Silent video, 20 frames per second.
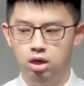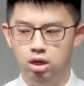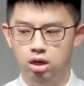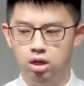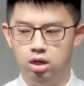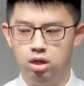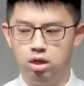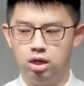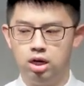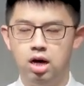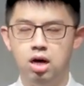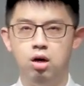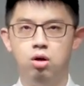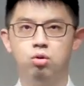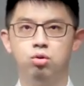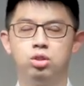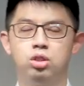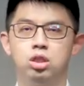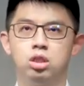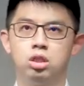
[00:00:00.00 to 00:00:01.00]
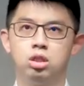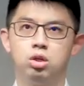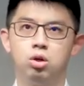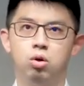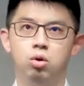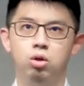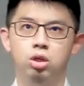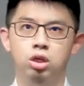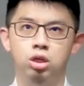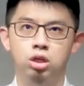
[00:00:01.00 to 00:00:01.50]
啊，靠神
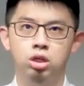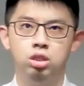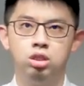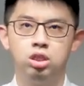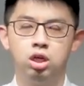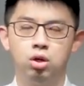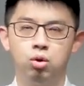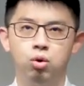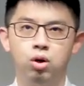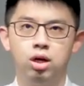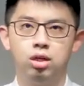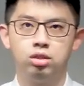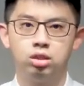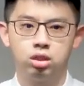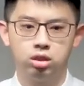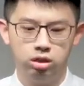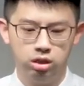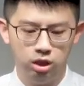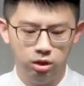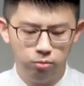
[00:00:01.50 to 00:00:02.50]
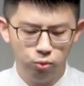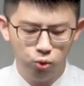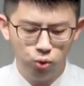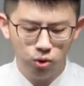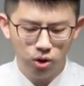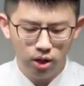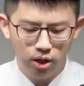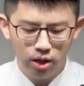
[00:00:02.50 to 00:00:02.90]
口里一切话这个题目